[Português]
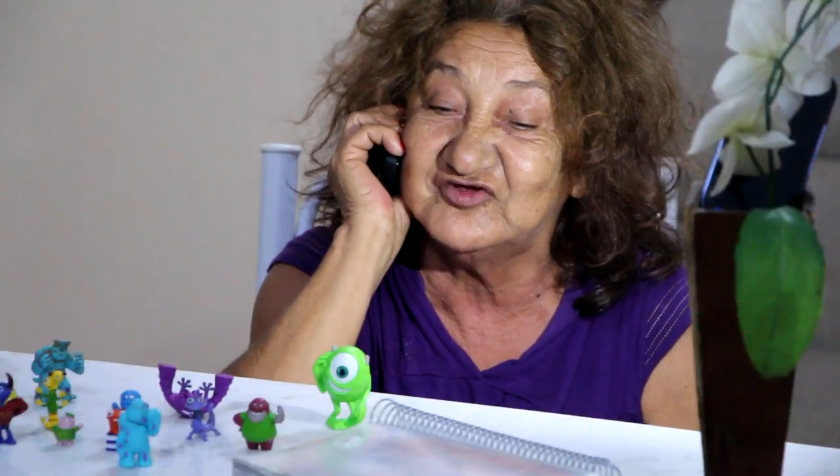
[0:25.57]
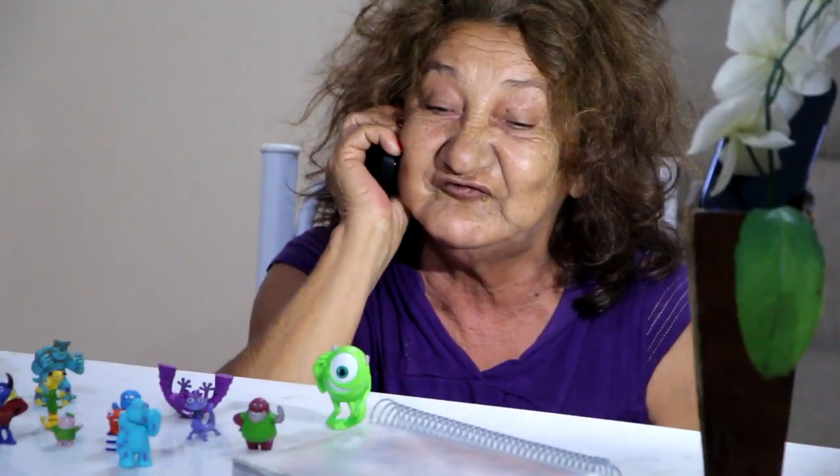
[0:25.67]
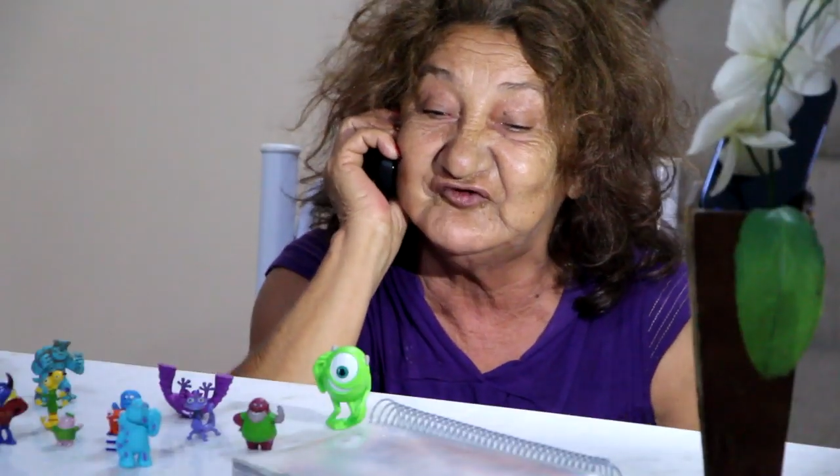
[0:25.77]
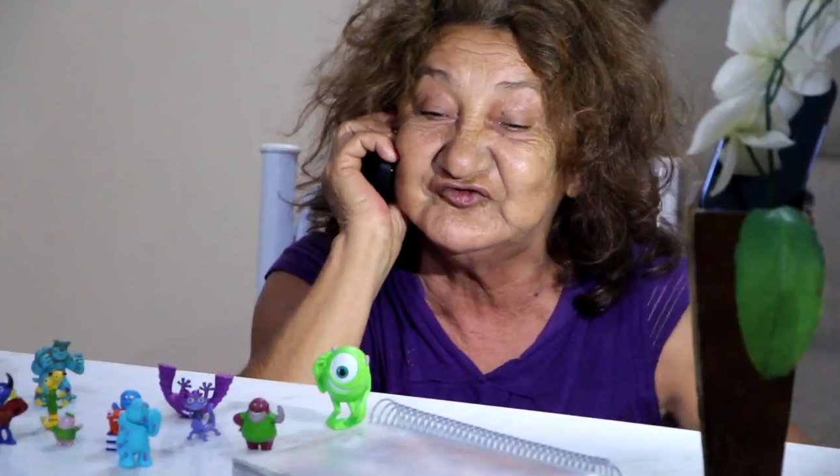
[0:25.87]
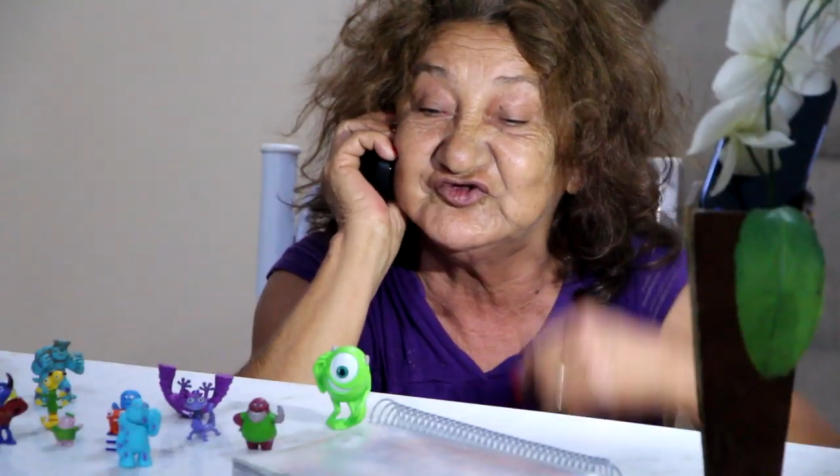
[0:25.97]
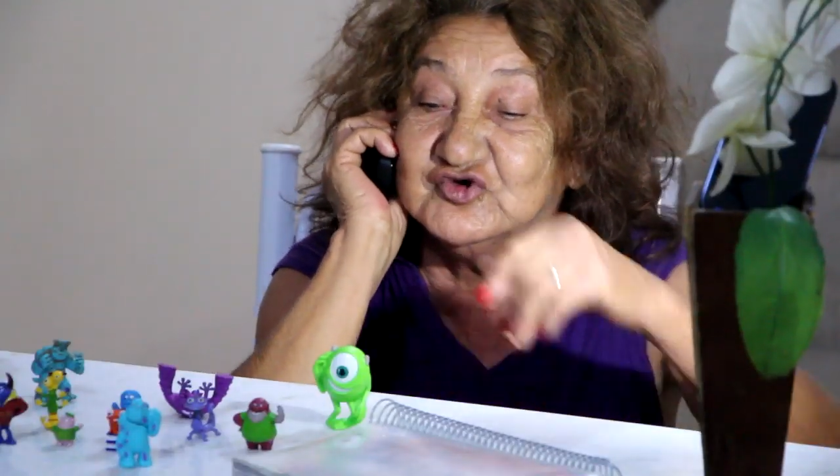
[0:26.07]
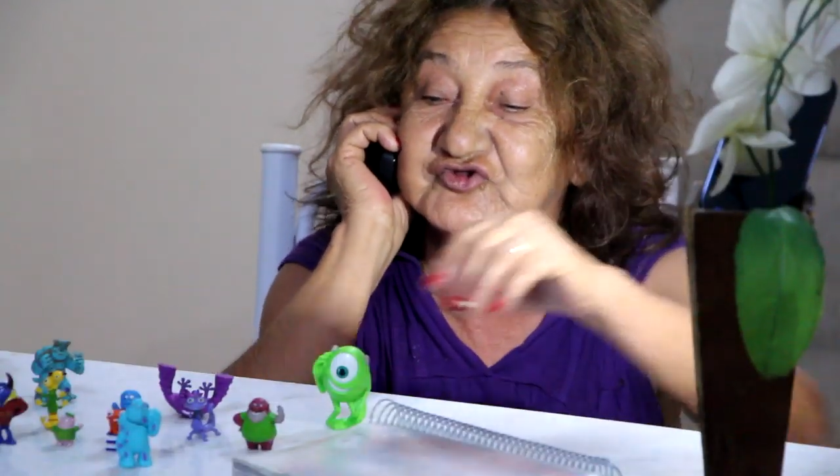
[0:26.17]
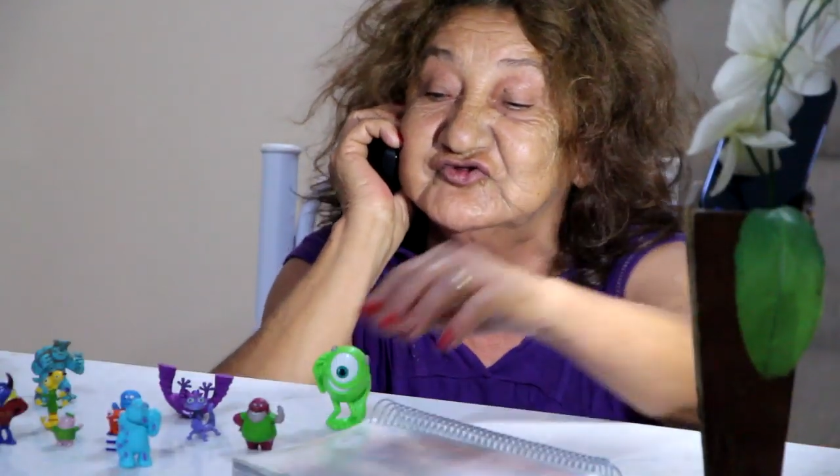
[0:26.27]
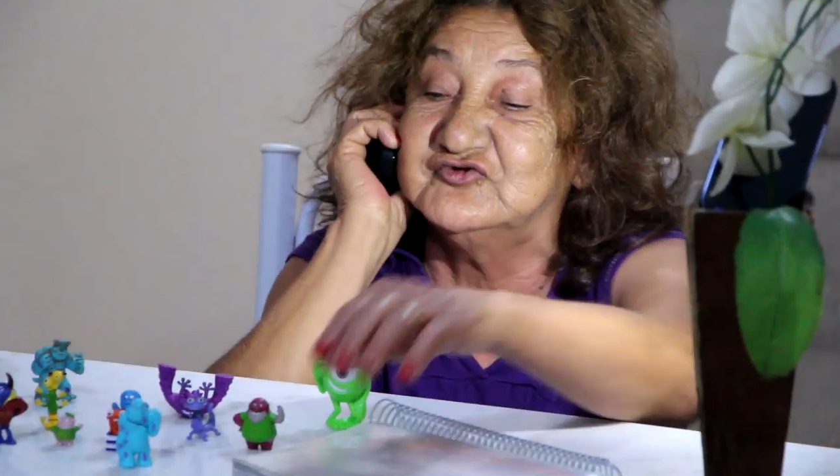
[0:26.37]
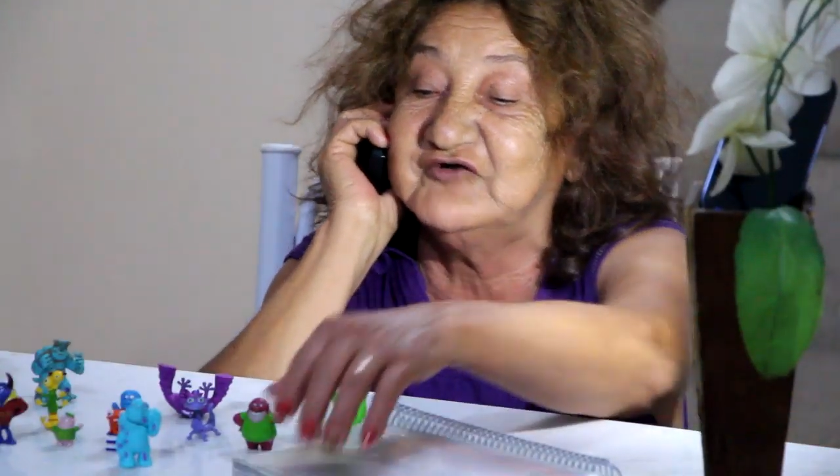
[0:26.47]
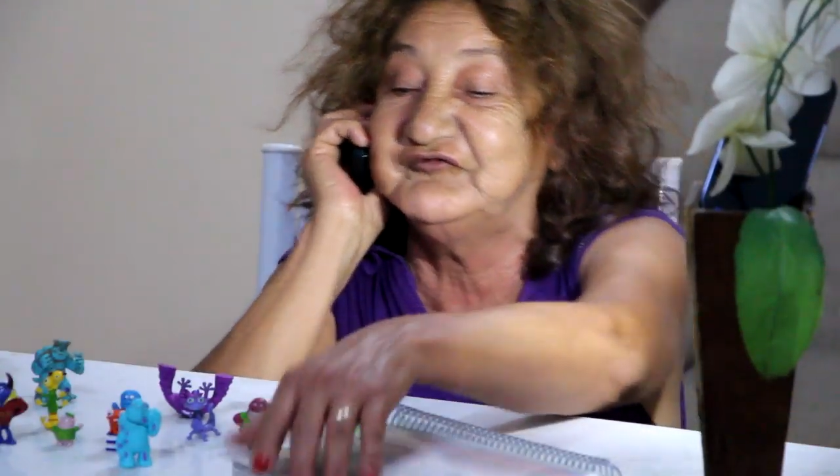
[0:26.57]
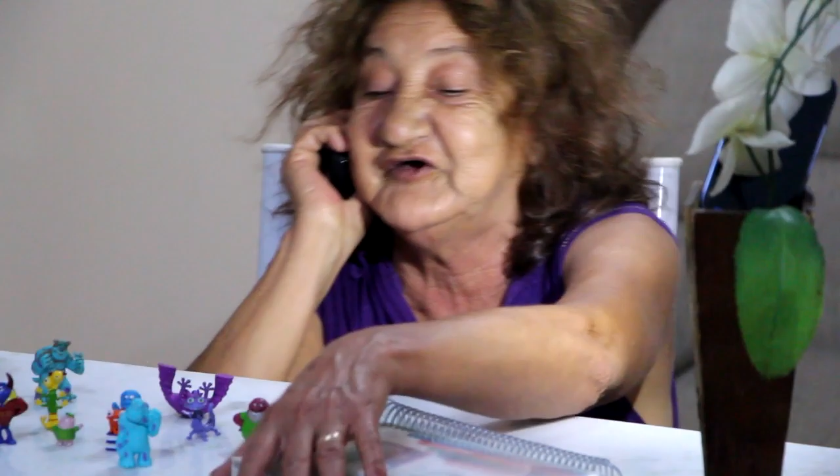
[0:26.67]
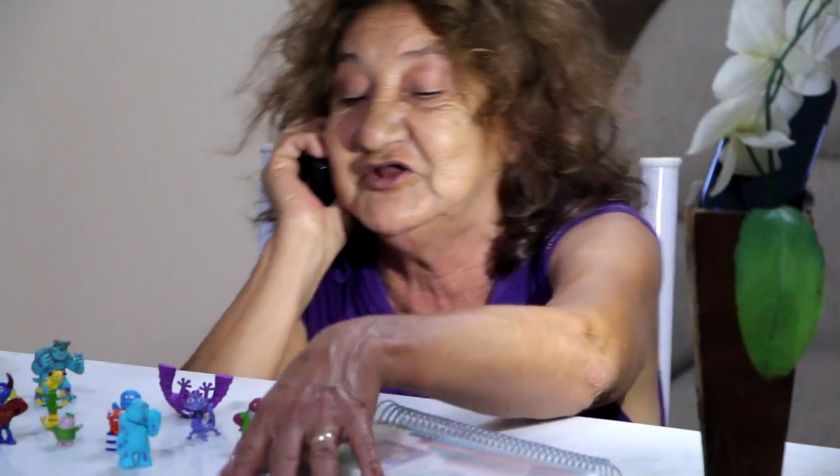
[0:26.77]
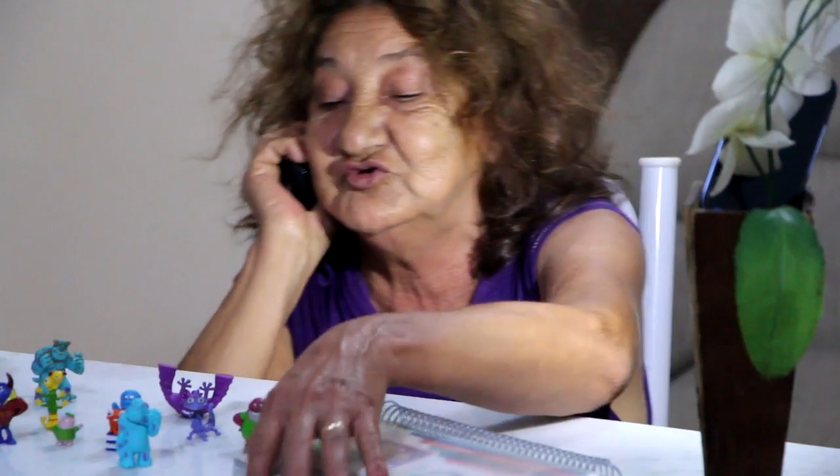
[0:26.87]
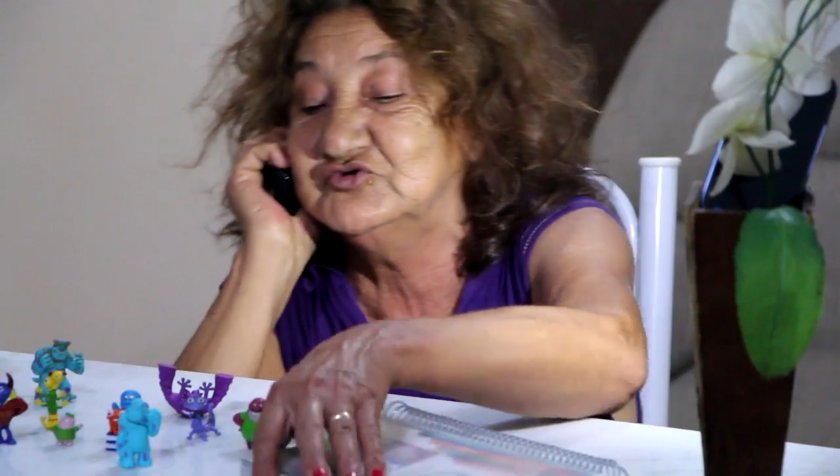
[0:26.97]
que funciona, nunca
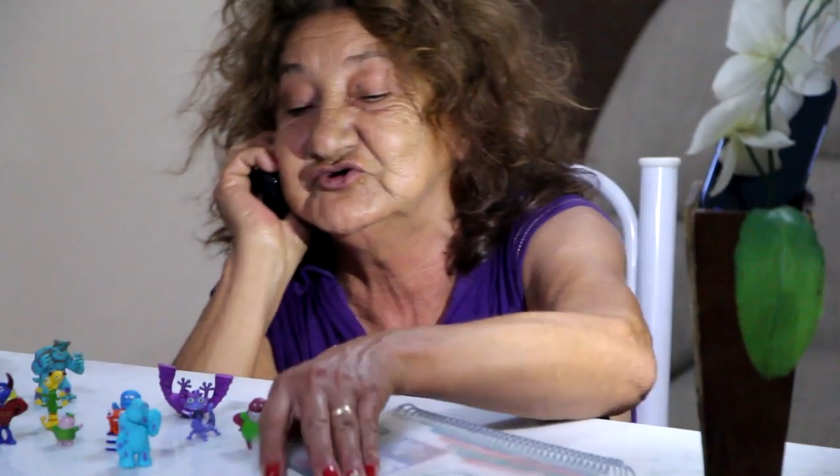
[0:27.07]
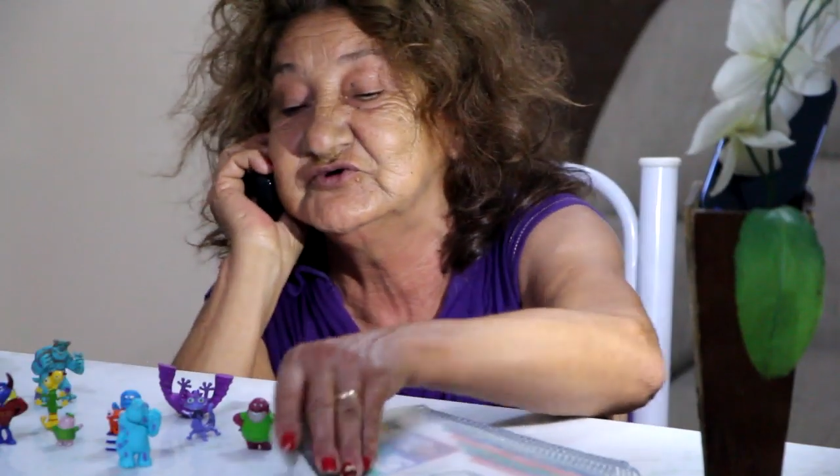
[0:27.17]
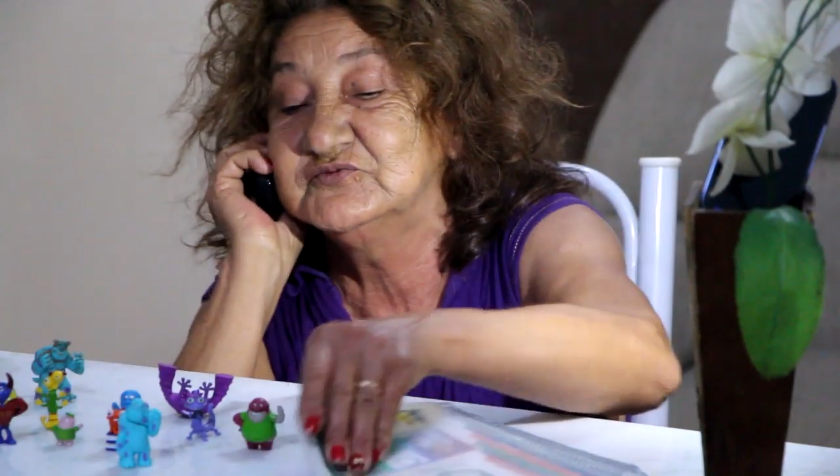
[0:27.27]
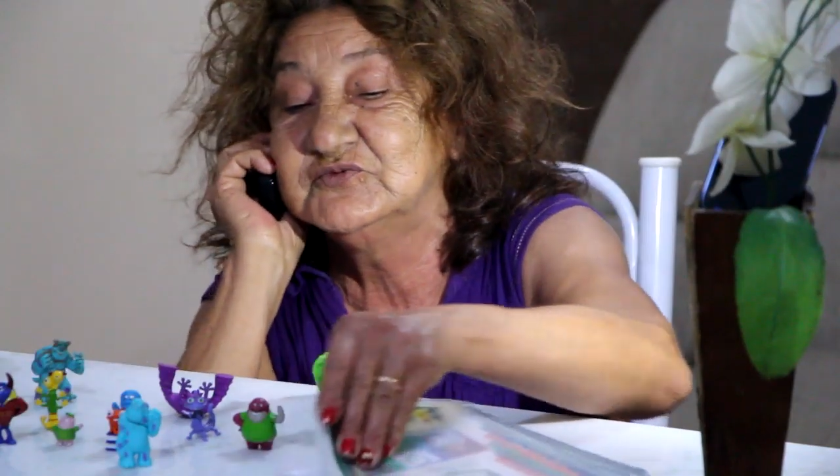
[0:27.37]
falhou não.